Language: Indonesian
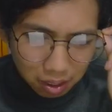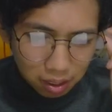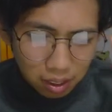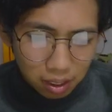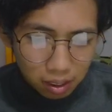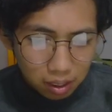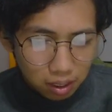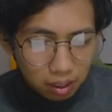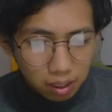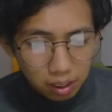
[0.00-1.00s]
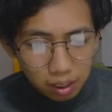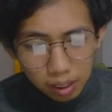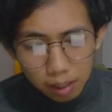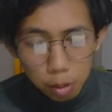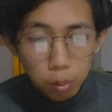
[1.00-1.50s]
Okay. eh,
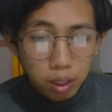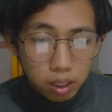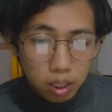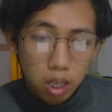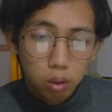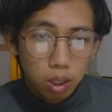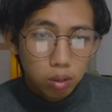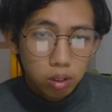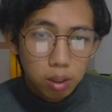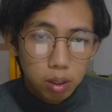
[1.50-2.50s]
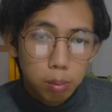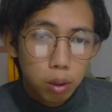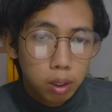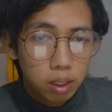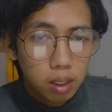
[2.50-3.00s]
kita mau pergi jauh lalu si
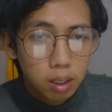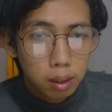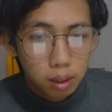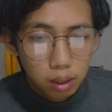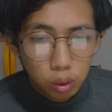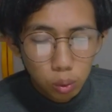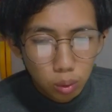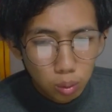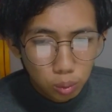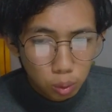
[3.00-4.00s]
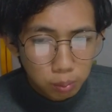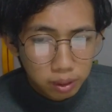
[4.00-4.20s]
Bon ini disuruh untuk